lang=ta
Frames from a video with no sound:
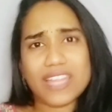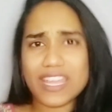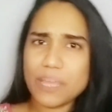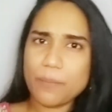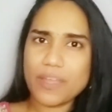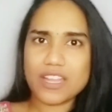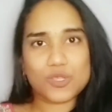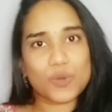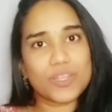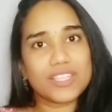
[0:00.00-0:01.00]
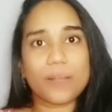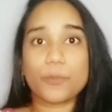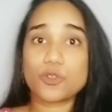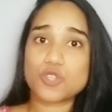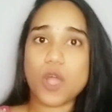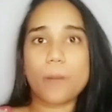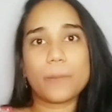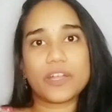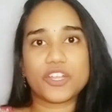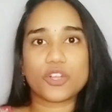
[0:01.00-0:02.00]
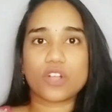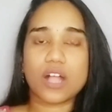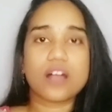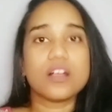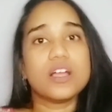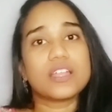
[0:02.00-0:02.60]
நிறைய பேர் நான் சொன்னதுக்கப்புறம் ஸ்டாப் பண்ணிட்டோம்க்கா